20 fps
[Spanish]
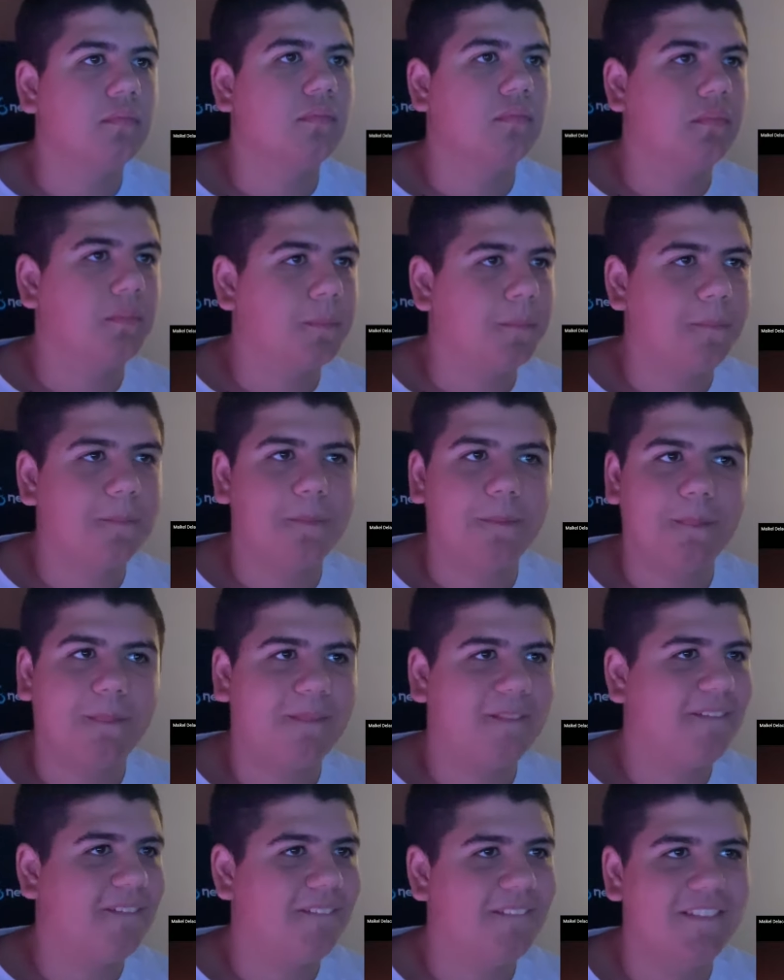tú el
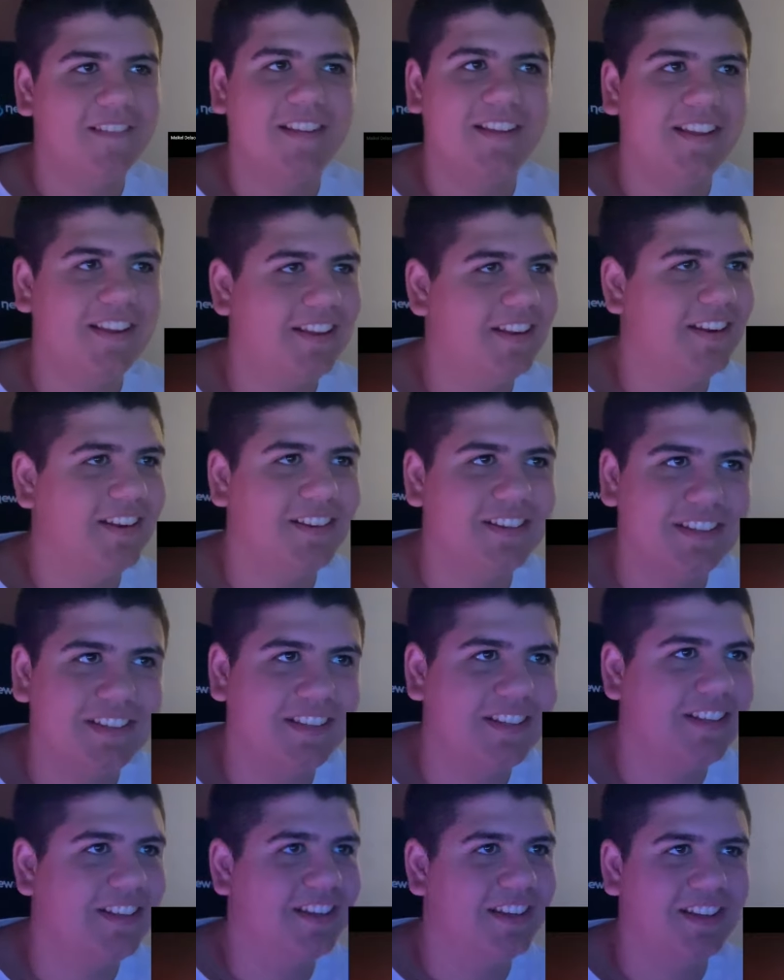verso de mi
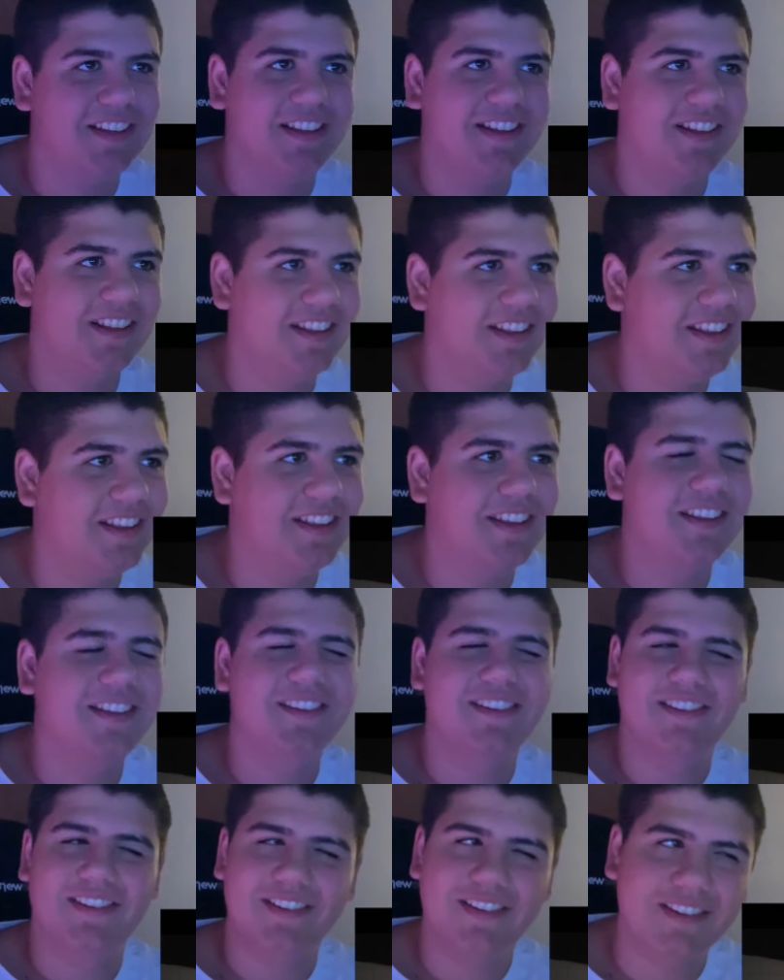poesía, pero
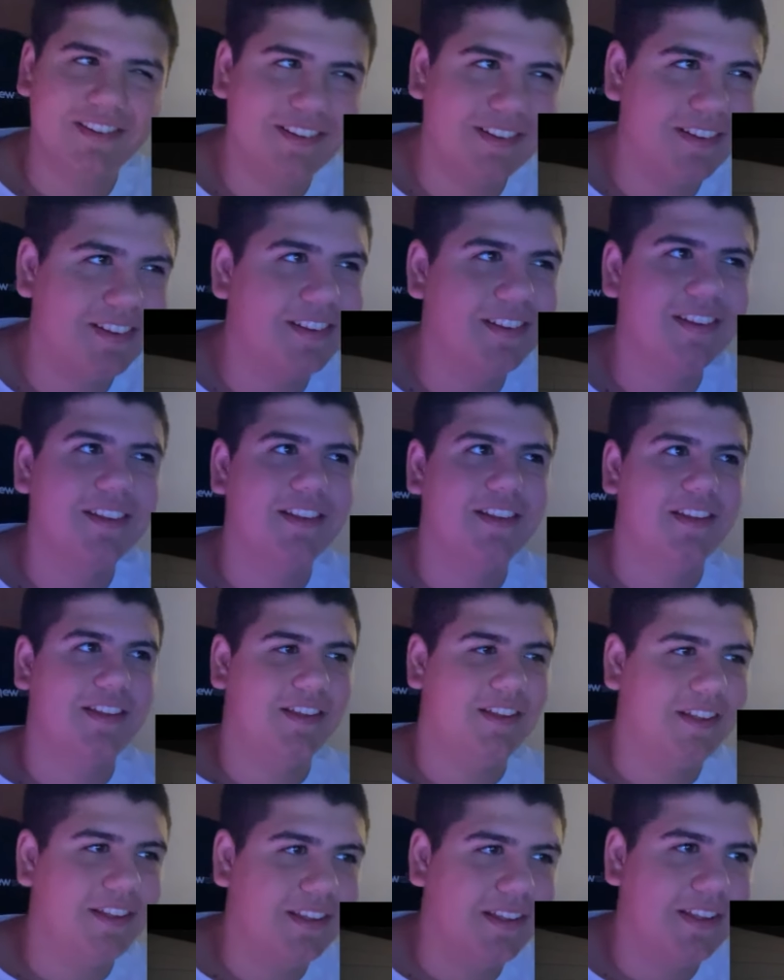es culpa
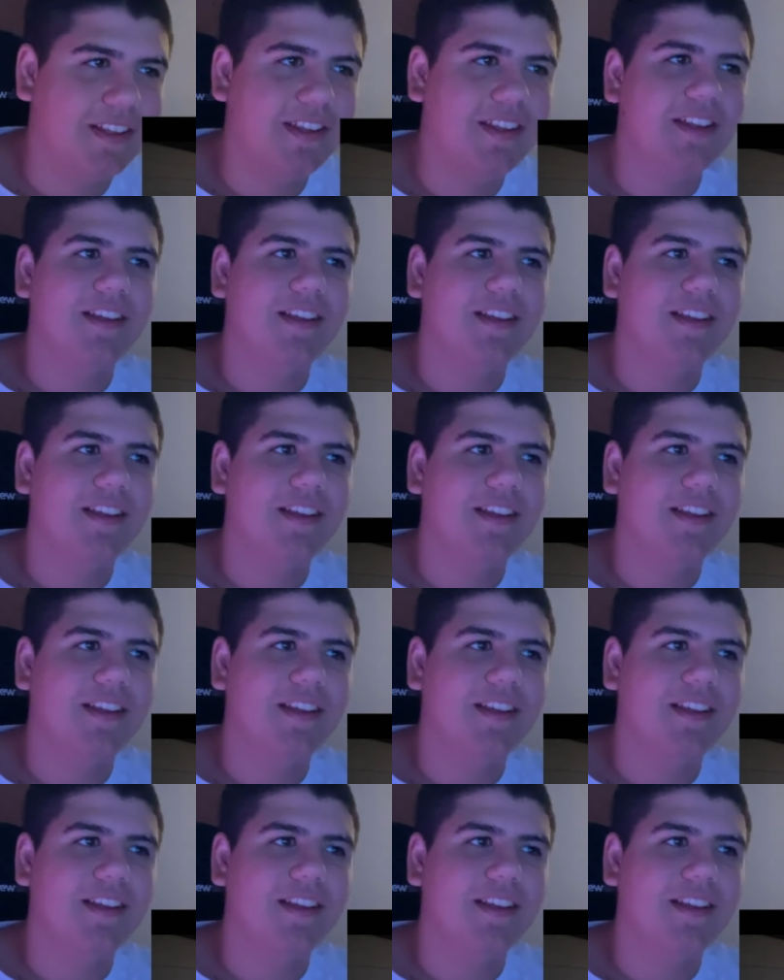mía.